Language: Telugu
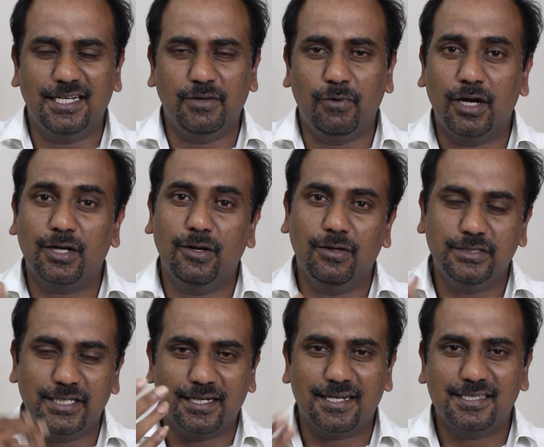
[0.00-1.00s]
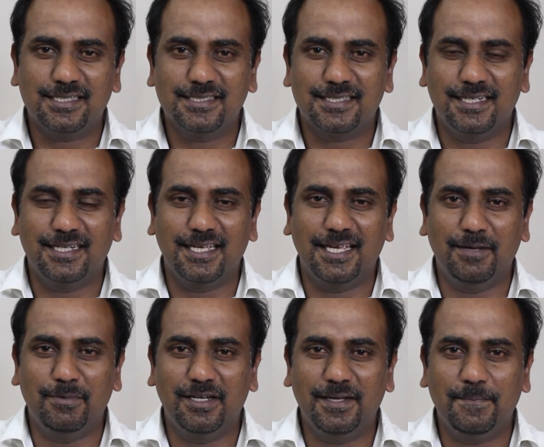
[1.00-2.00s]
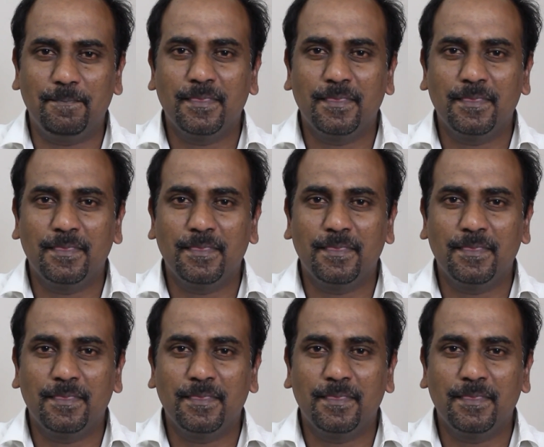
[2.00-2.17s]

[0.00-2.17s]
ఏంటి వాటిల్లో జనరేషన్స్ అంటే ఏమిటి